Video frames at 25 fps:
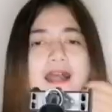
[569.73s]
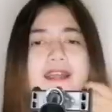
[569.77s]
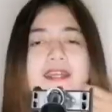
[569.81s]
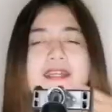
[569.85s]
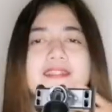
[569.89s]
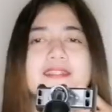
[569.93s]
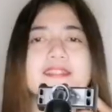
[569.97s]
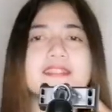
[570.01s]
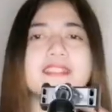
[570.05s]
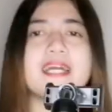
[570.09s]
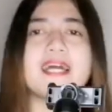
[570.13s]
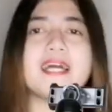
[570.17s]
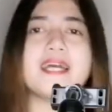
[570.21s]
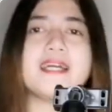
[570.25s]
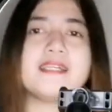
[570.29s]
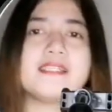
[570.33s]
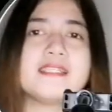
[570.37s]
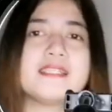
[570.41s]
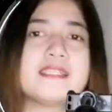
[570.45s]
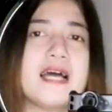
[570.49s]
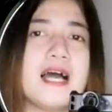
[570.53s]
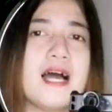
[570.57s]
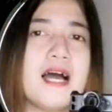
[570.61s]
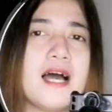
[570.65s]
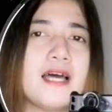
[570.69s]
Ayun
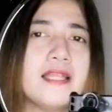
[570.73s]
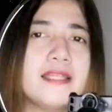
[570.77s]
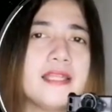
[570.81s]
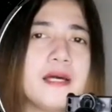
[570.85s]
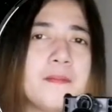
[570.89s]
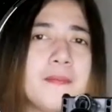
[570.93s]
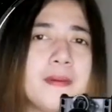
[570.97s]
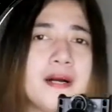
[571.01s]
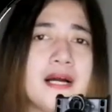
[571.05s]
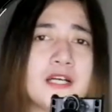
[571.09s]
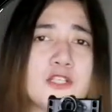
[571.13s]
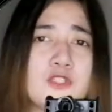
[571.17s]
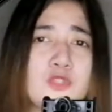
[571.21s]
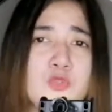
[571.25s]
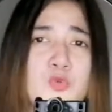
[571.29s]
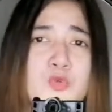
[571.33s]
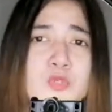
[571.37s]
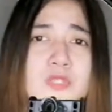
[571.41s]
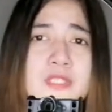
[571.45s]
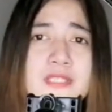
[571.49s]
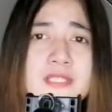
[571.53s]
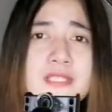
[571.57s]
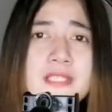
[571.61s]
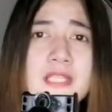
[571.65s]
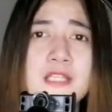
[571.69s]
guys, uh,
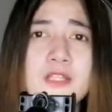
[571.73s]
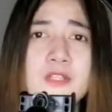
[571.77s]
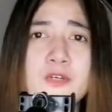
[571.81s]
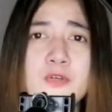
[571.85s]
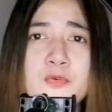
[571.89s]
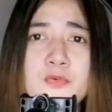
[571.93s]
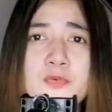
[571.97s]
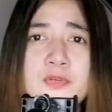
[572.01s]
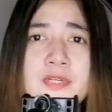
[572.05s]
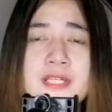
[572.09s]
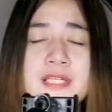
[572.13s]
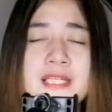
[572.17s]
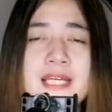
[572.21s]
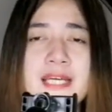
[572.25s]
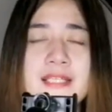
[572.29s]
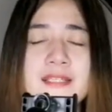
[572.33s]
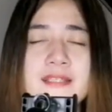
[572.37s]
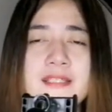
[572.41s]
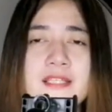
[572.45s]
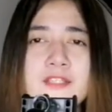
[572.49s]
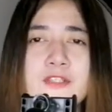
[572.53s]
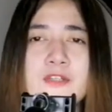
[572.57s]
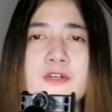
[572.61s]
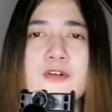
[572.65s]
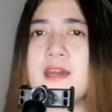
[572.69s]
napakasulit na tong ring light
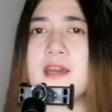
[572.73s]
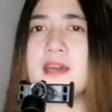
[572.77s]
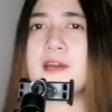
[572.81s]
na to.